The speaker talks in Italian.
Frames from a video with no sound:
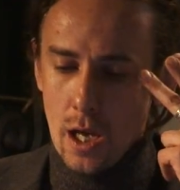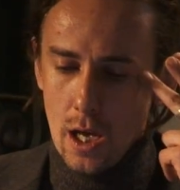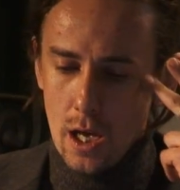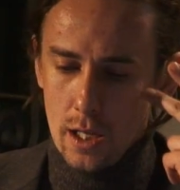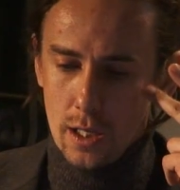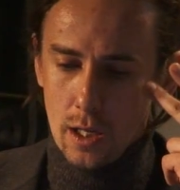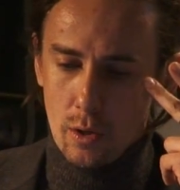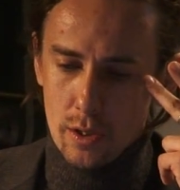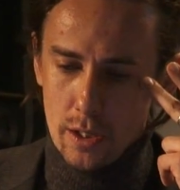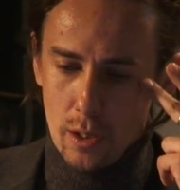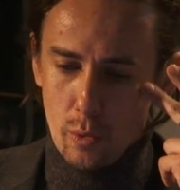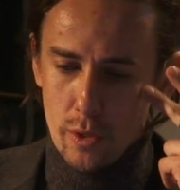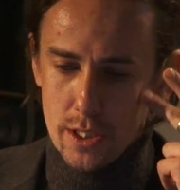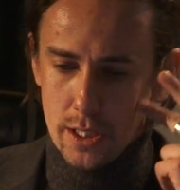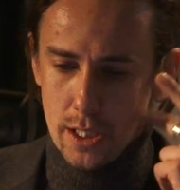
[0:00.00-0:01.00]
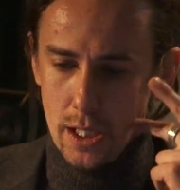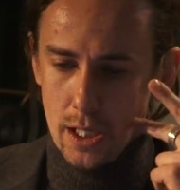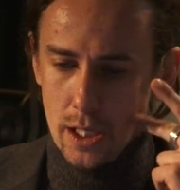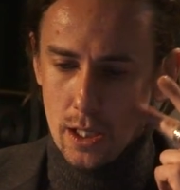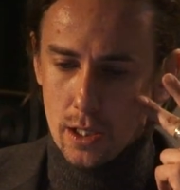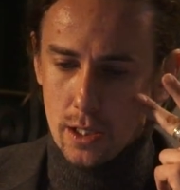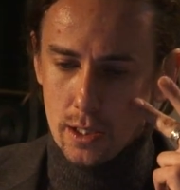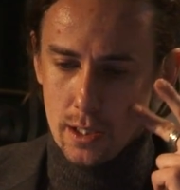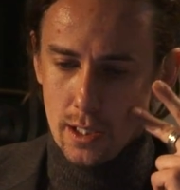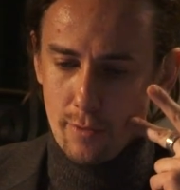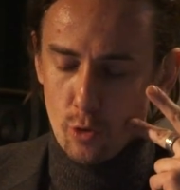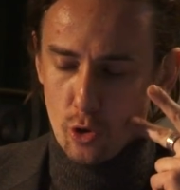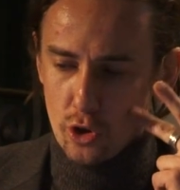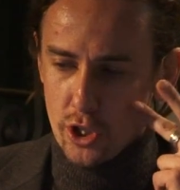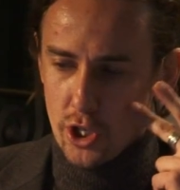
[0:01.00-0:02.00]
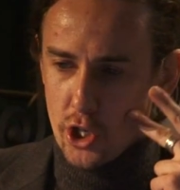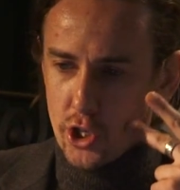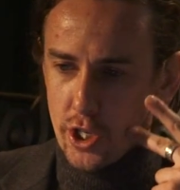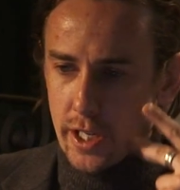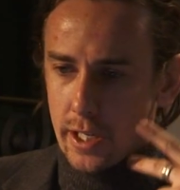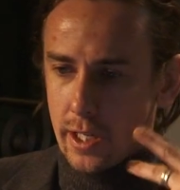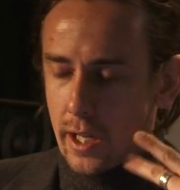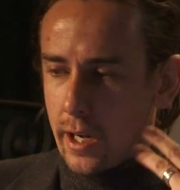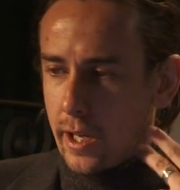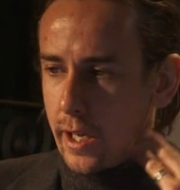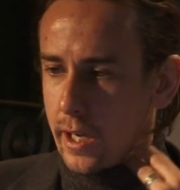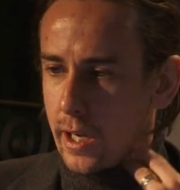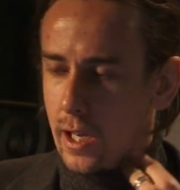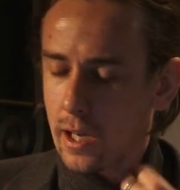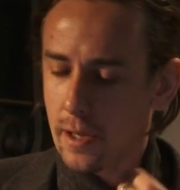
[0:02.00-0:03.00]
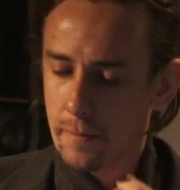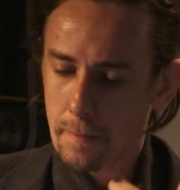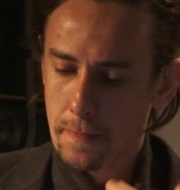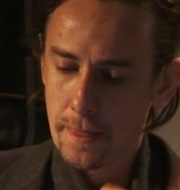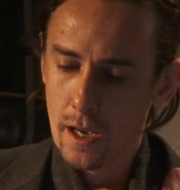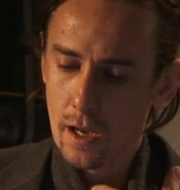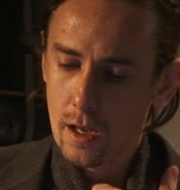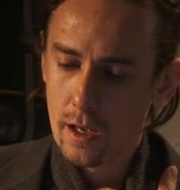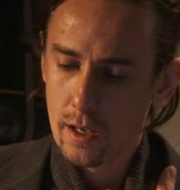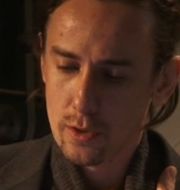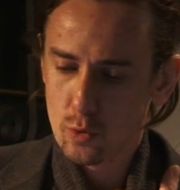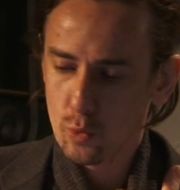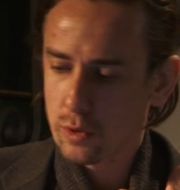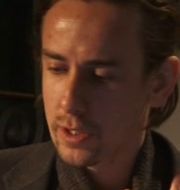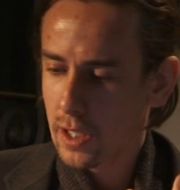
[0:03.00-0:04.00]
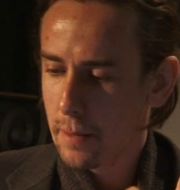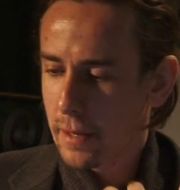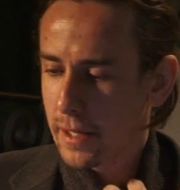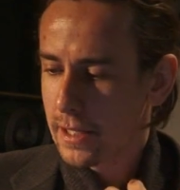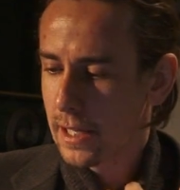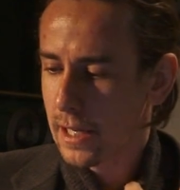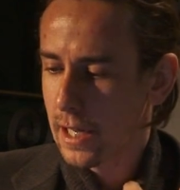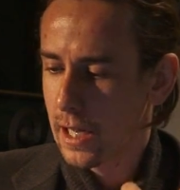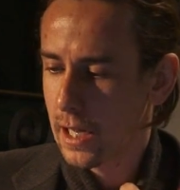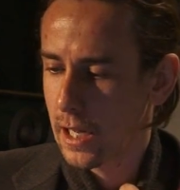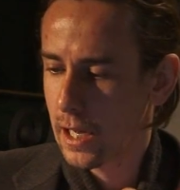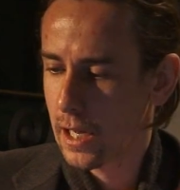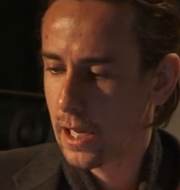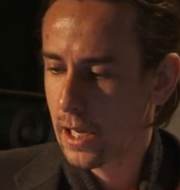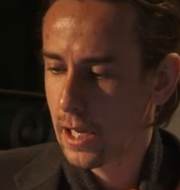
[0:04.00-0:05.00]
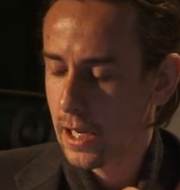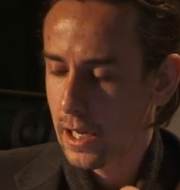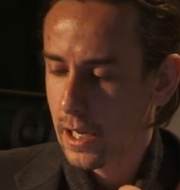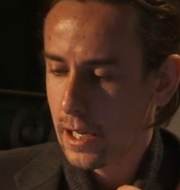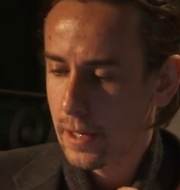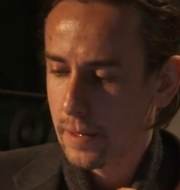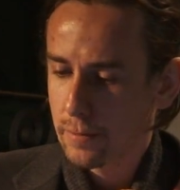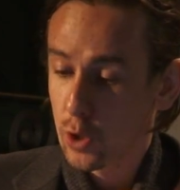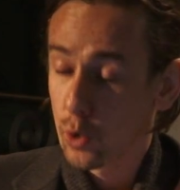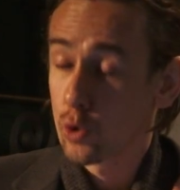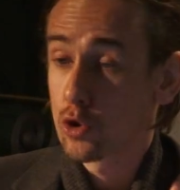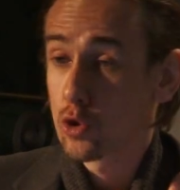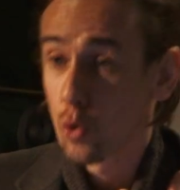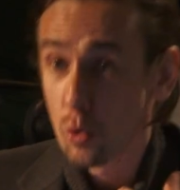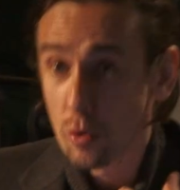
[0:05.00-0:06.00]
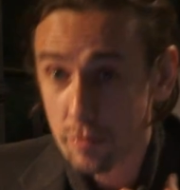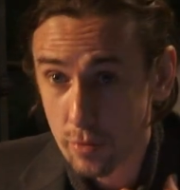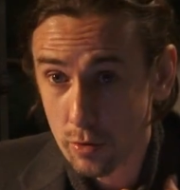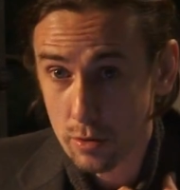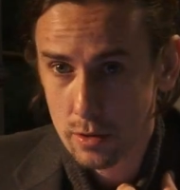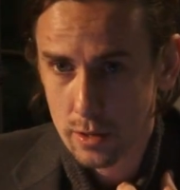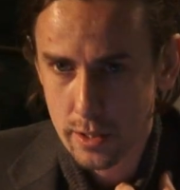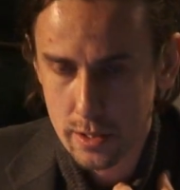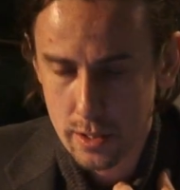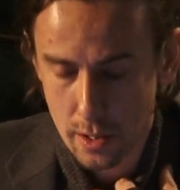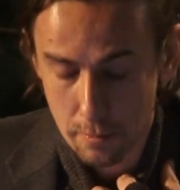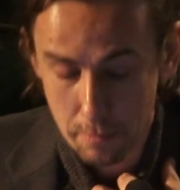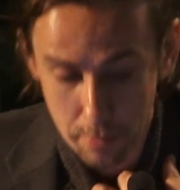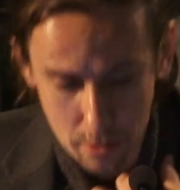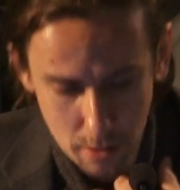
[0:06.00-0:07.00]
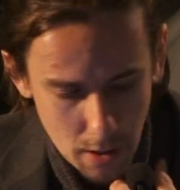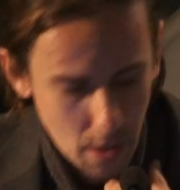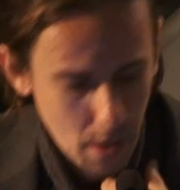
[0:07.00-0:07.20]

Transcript: da, da questi lavoro di ricerca erano sul tema della, dello zolfo, ad esempio.